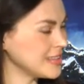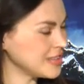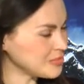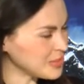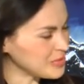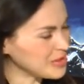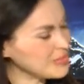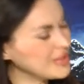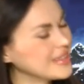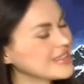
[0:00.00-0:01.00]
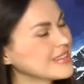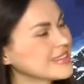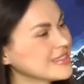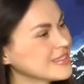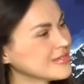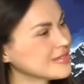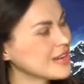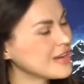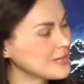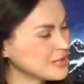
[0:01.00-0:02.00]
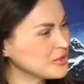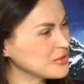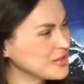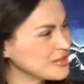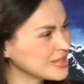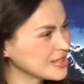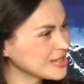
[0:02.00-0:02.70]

и в момент беды. Как вам это удается?